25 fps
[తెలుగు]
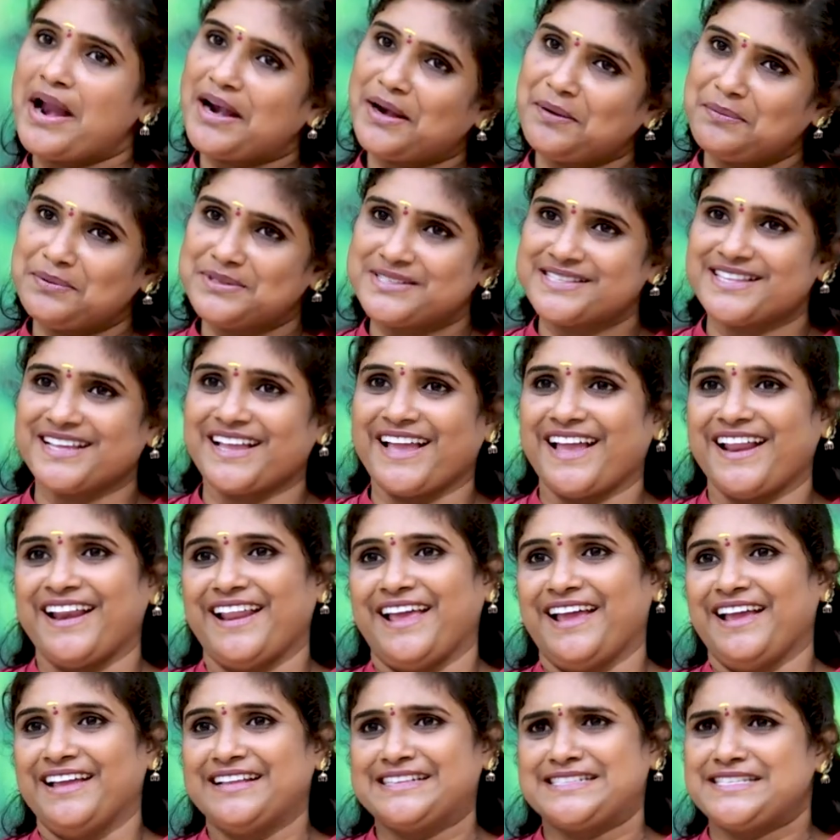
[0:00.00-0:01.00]
పాటల
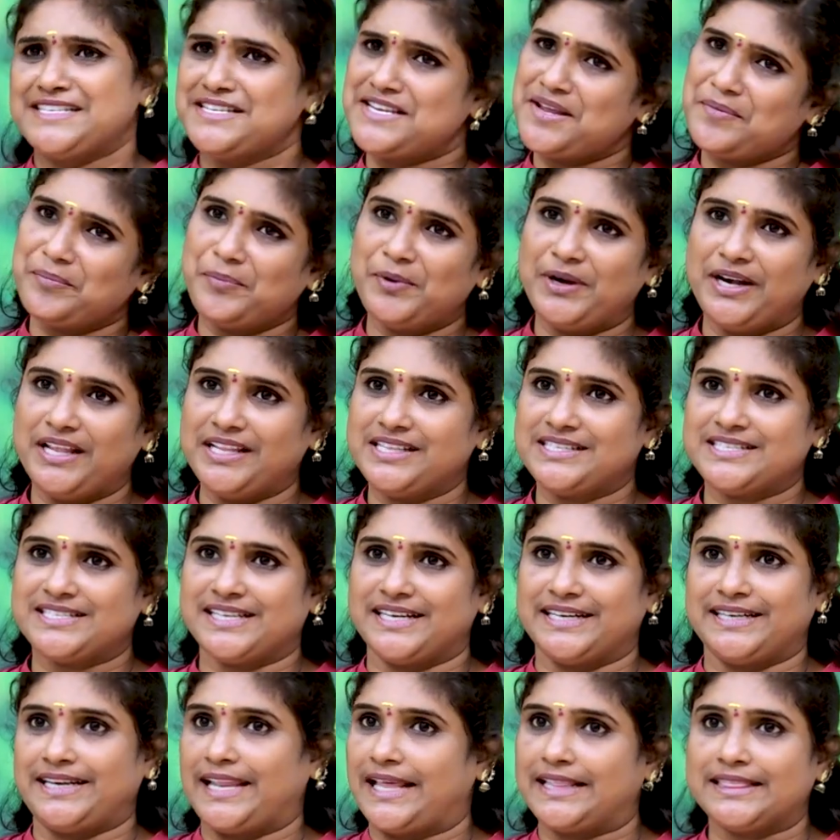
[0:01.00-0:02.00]
పుస్తకాలే చిన్నప్పటి
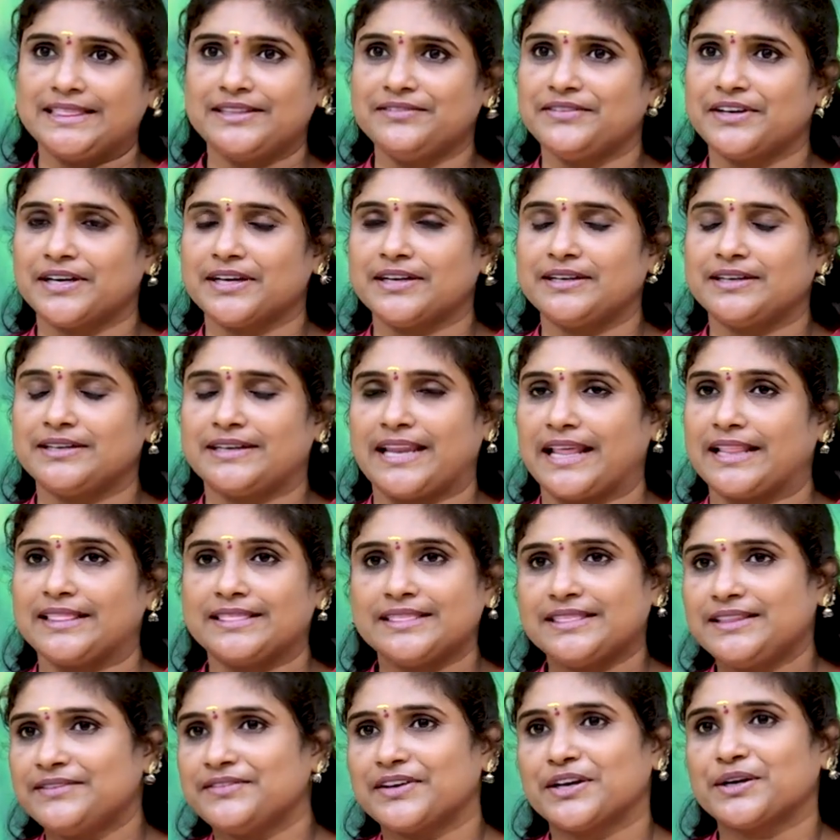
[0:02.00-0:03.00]
నుంచి టెన్త్ వరకు
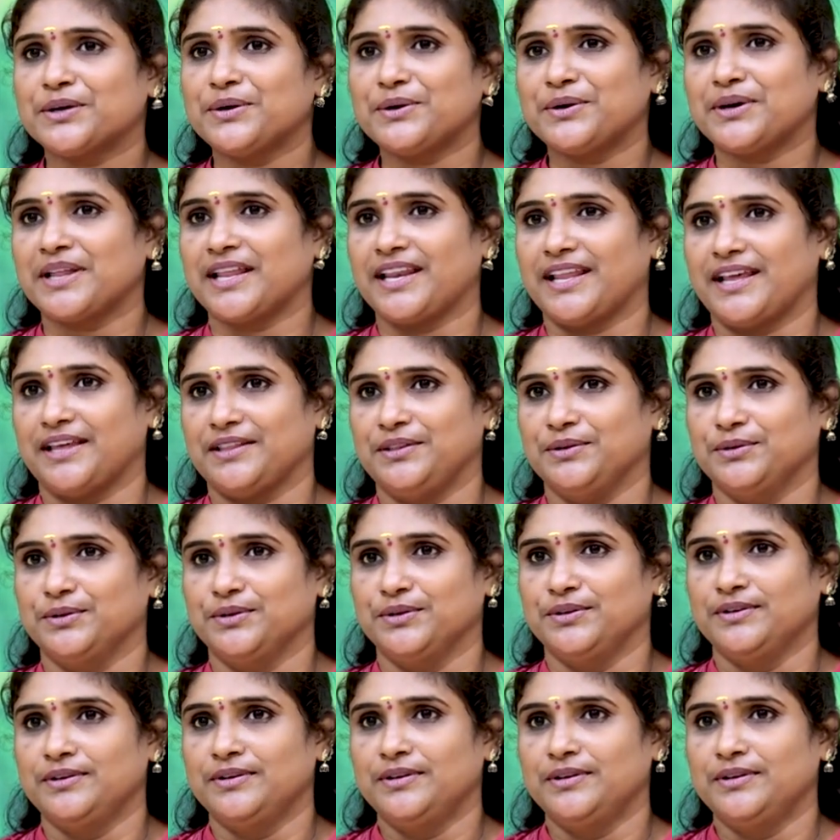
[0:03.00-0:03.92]
టెన్త్ వరకు కూడా లేదు